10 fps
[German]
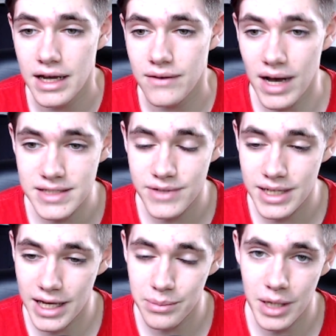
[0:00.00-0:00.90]
was wir
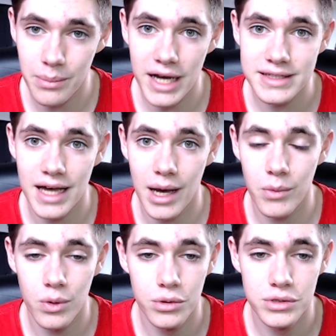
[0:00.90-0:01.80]
da eben gemacht
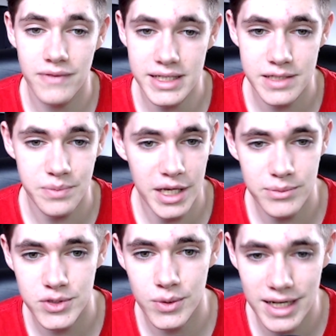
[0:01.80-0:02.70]
haben und was ich mir
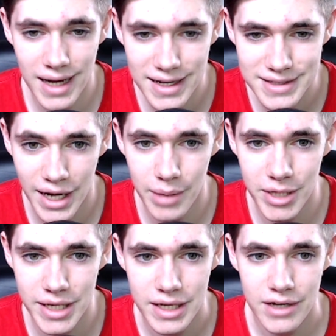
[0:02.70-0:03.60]
eben so gedacht
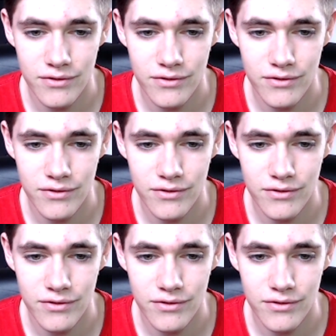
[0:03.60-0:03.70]
habe.